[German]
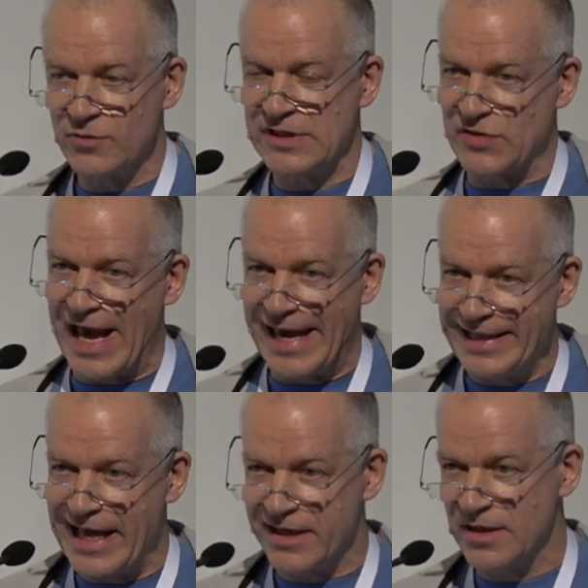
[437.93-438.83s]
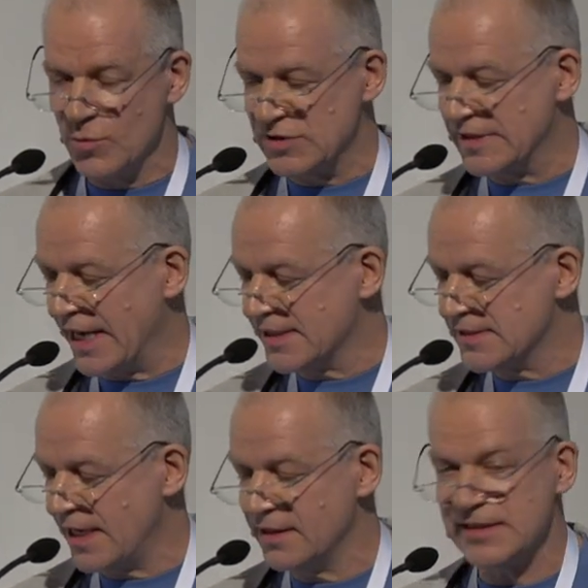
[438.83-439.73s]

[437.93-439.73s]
desto einladender muss der Text sein.